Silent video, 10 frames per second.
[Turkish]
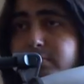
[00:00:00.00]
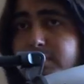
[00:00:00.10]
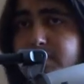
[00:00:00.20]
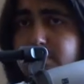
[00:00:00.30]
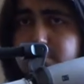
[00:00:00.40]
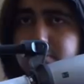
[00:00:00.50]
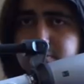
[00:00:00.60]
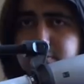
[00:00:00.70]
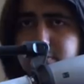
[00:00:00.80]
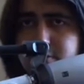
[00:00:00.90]
sizden
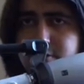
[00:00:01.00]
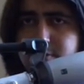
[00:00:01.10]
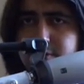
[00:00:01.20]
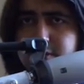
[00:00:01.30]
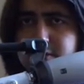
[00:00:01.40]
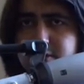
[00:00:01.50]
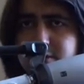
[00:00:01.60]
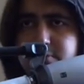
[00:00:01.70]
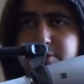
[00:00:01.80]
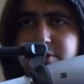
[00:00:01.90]
e, benden
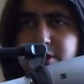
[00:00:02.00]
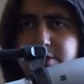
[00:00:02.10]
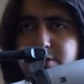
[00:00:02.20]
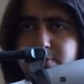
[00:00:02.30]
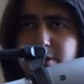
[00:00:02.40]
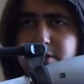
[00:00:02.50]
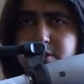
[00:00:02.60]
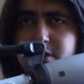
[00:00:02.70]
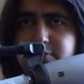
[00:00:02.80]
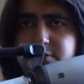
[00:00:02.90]
istediğiniz başka işler.
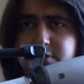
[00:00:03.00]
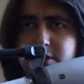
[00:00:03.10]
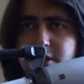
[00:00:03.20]
Minecraft.